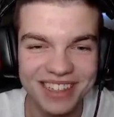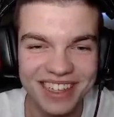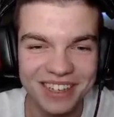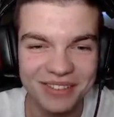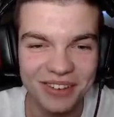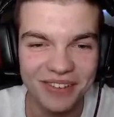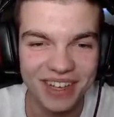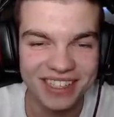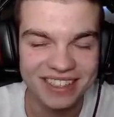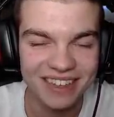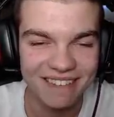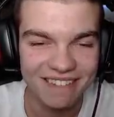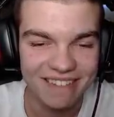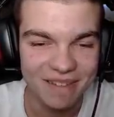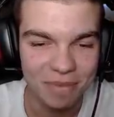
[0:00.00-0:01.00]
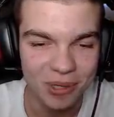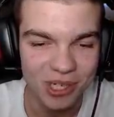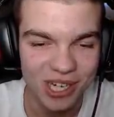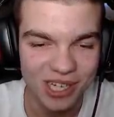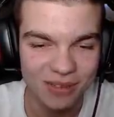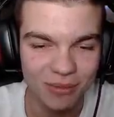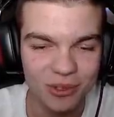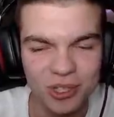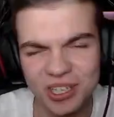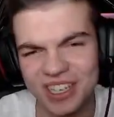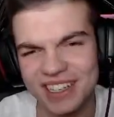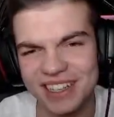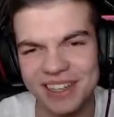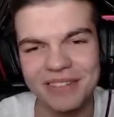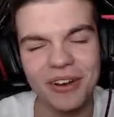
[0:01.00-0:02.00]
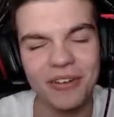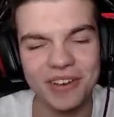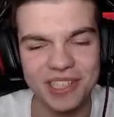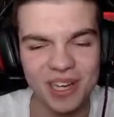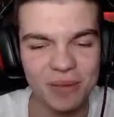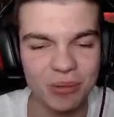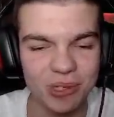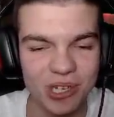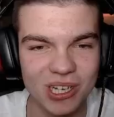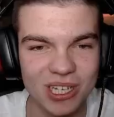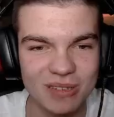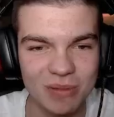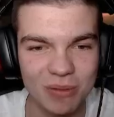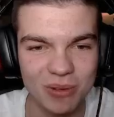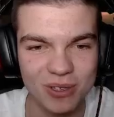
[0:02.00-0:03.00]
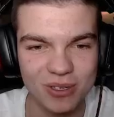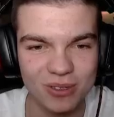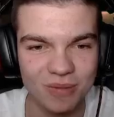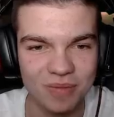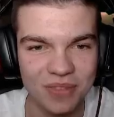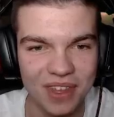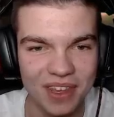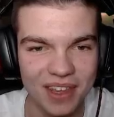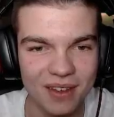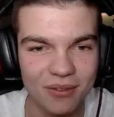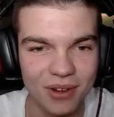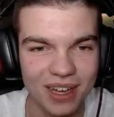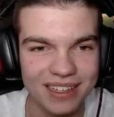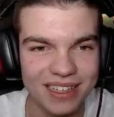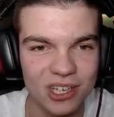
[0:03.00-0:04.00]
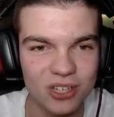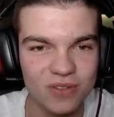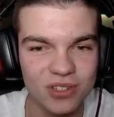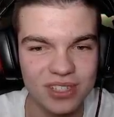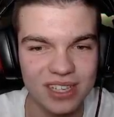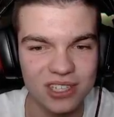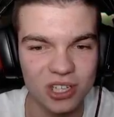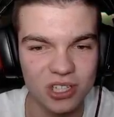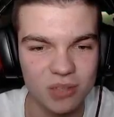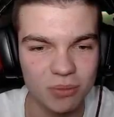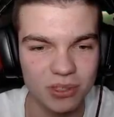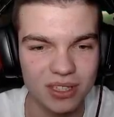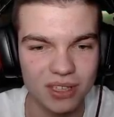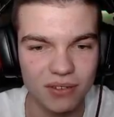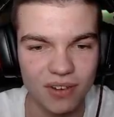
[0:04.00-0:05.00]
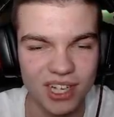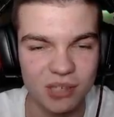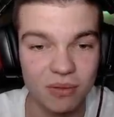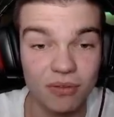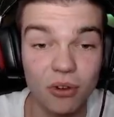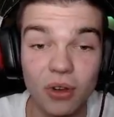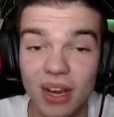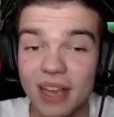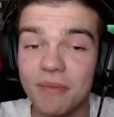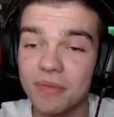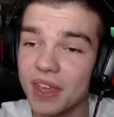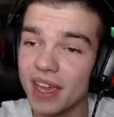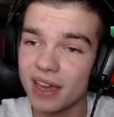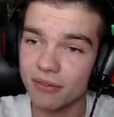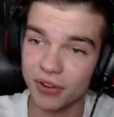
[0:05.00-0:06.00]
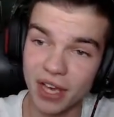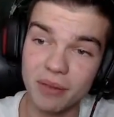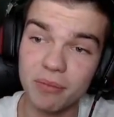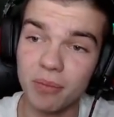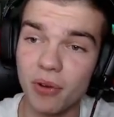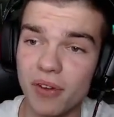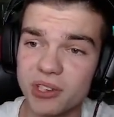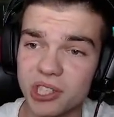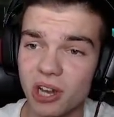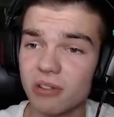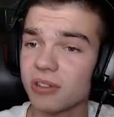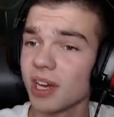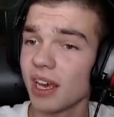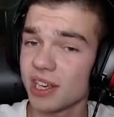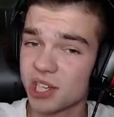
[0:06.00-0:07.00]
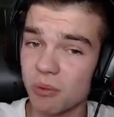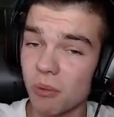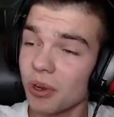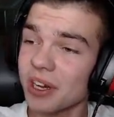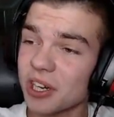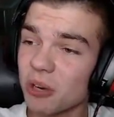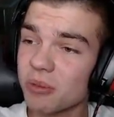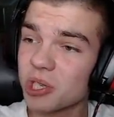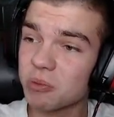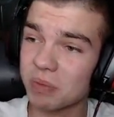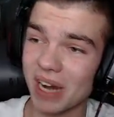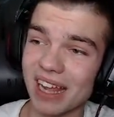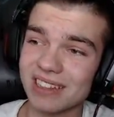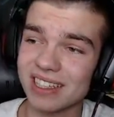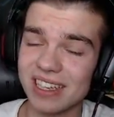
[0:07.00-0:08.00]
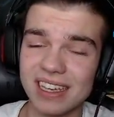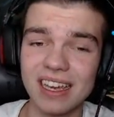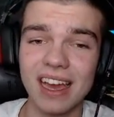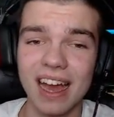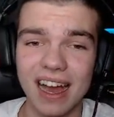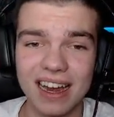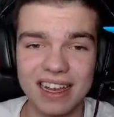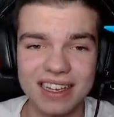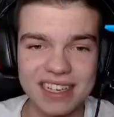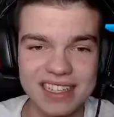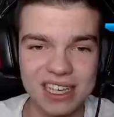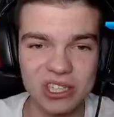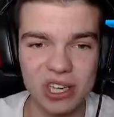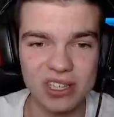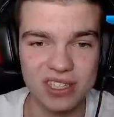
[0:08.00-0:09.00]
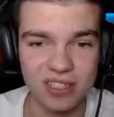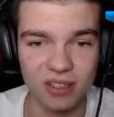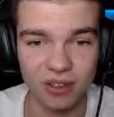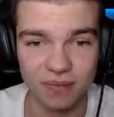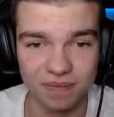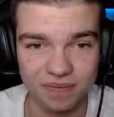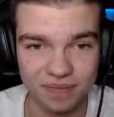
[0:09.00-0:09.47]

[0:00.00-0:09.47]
denerwować. Pośledzić, może nie denerwować, ale pośledzić po prostu. Wojana już wystarczająco podenerwowaliśmy. W ogóle Wojan mi powiedział, że mogę robić pranki, ale nie za często.